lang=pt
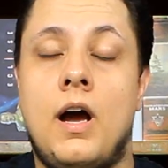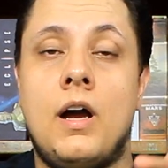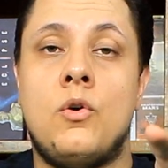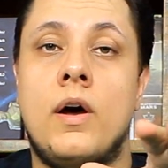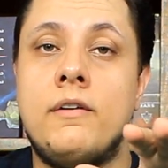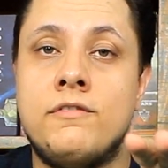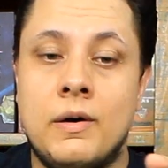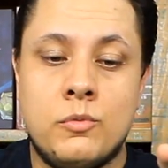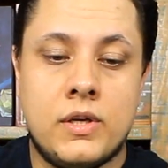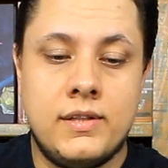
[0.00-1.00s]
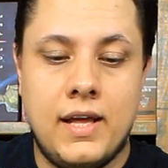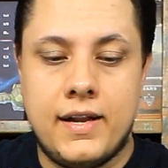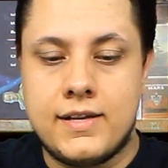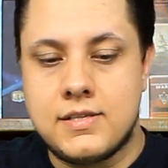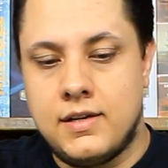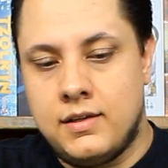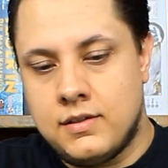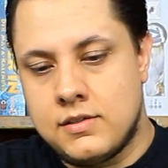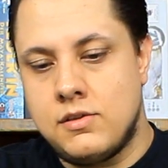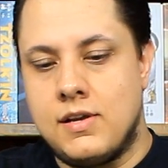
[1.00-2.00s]
Agora vamos ao que interessa, né?
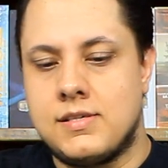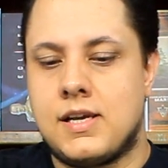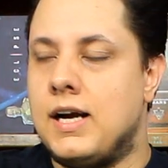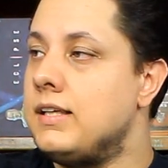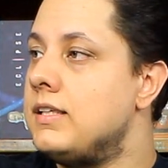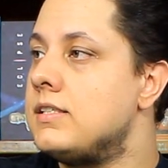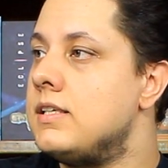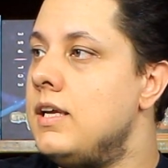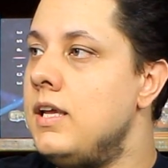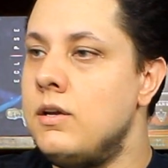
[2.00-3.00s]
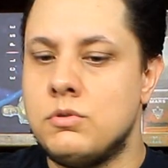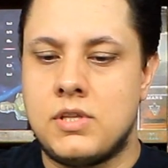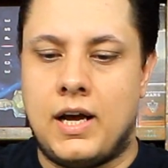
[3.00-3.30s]
São as cartas e os